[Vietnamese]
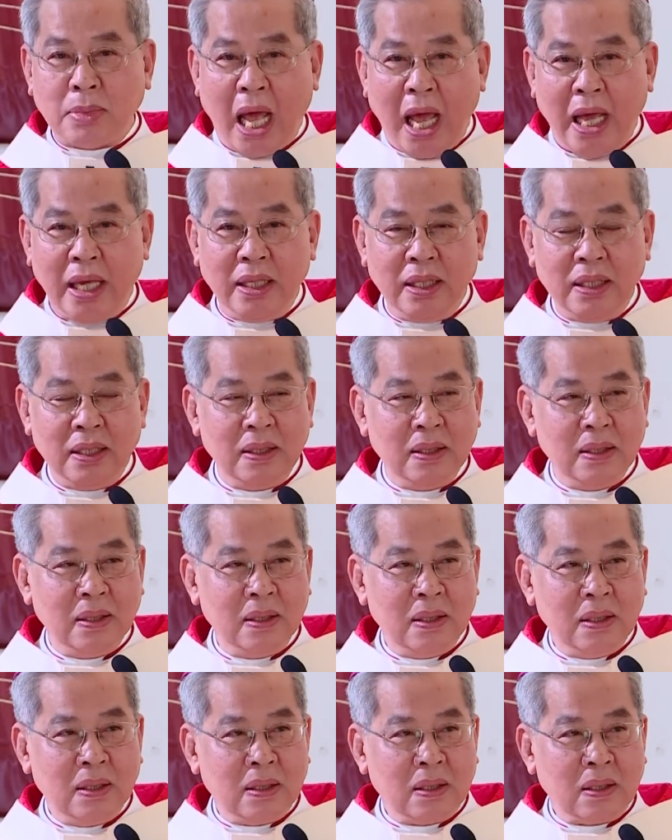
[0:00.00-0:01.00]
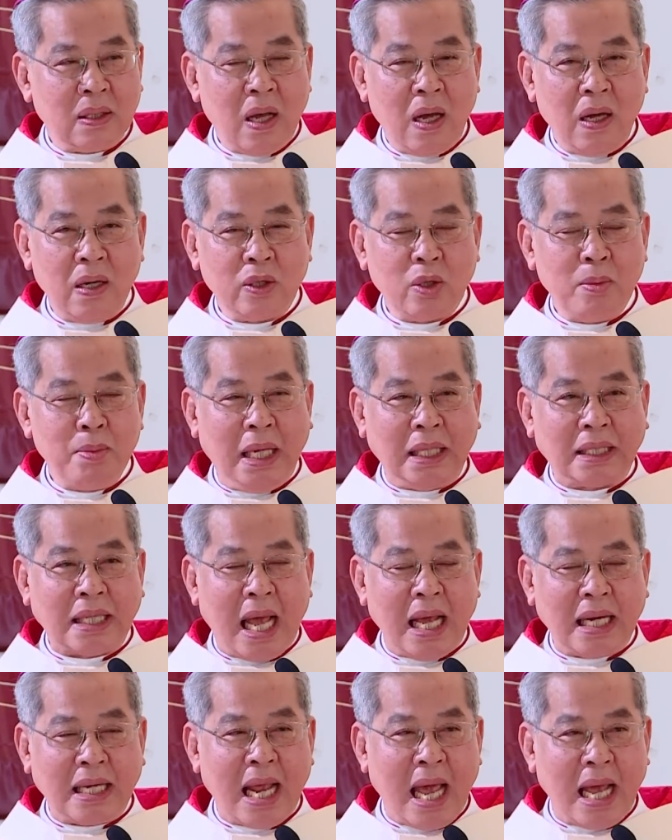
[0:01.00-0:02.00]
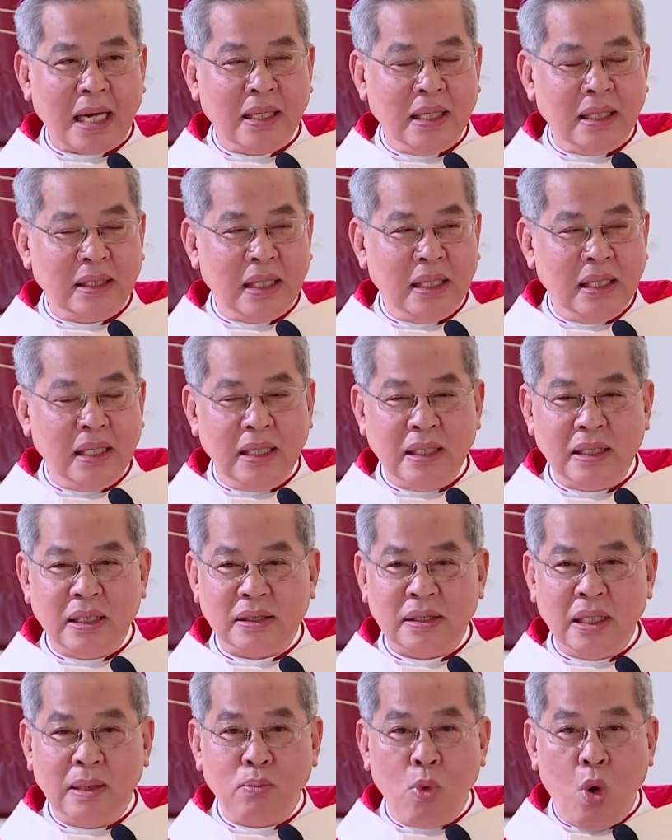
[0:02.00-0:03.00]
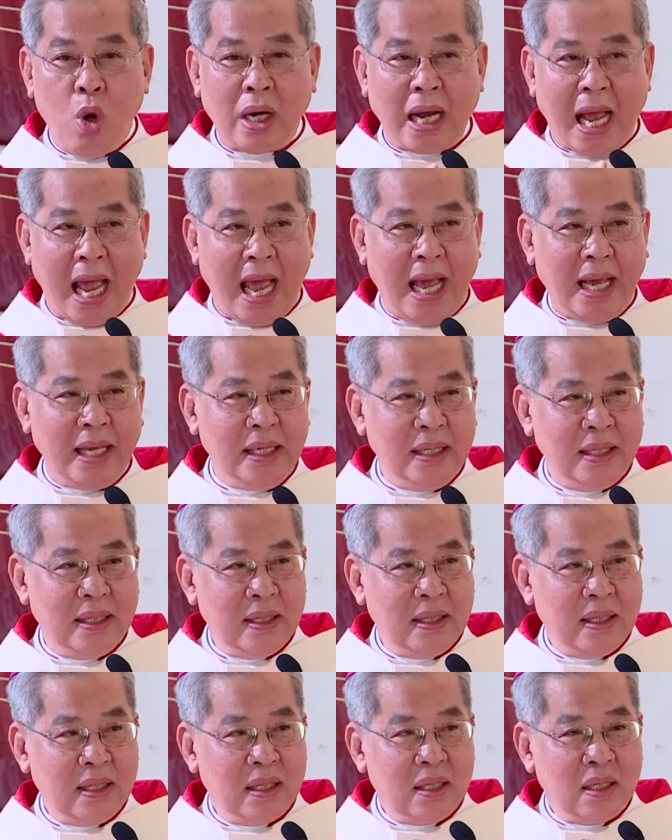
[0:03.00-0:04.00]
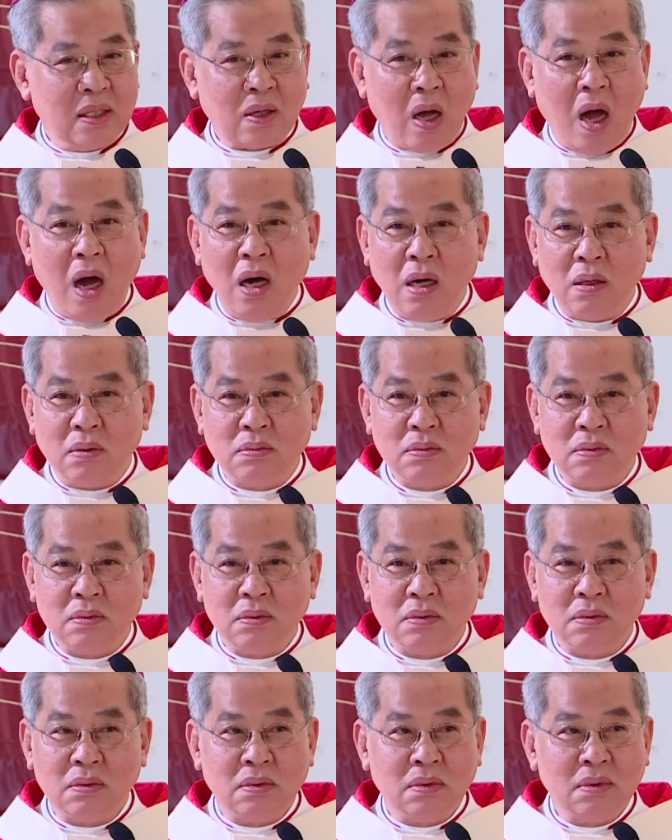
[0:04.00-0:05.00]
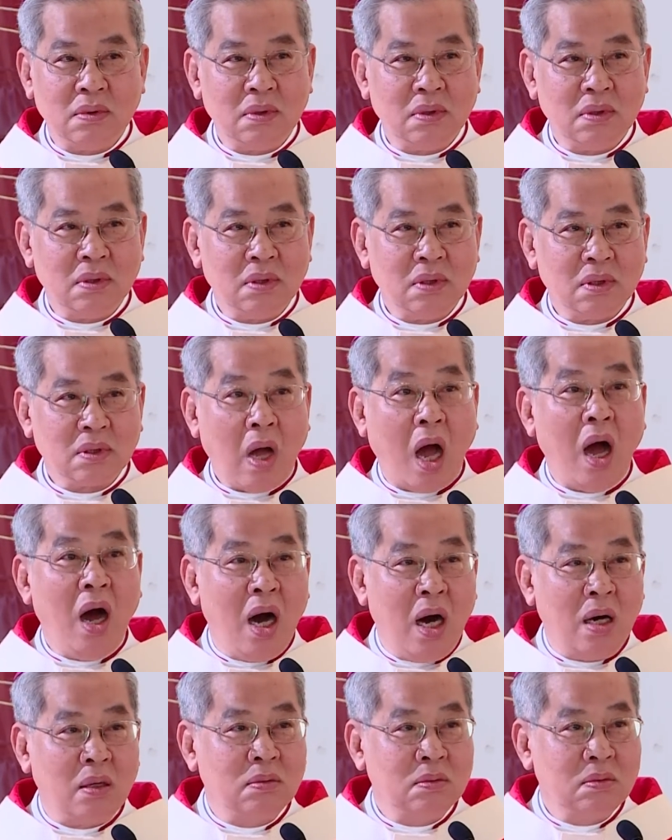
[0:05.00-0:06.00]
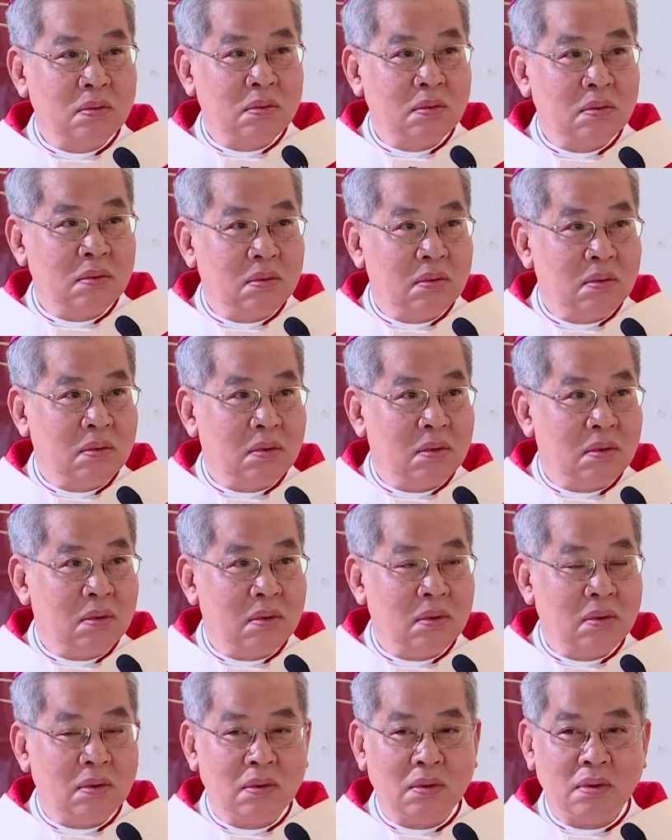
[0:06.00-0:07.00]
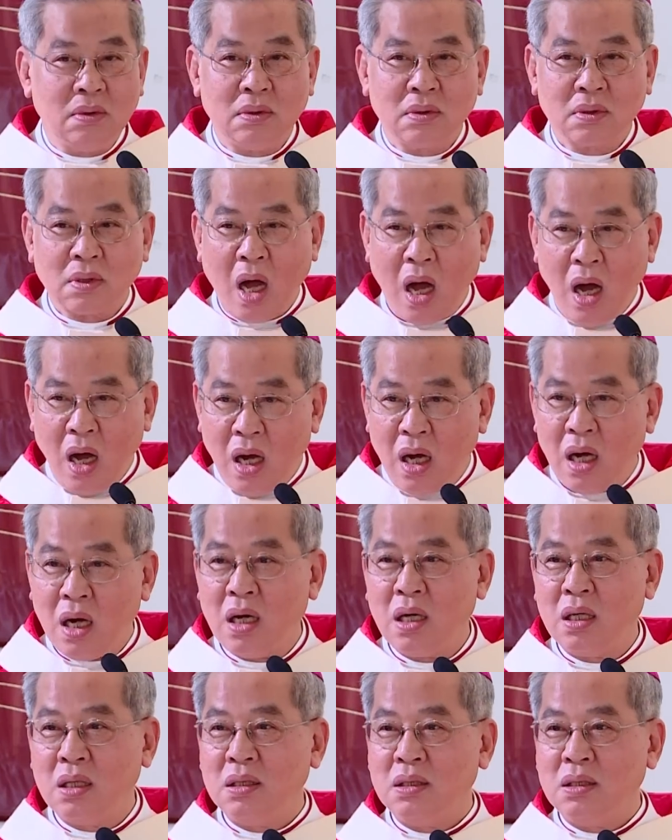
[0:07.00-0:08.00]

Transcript: thầy đó rồi bị tai nạn thì đi xin bùa ngải có không có không có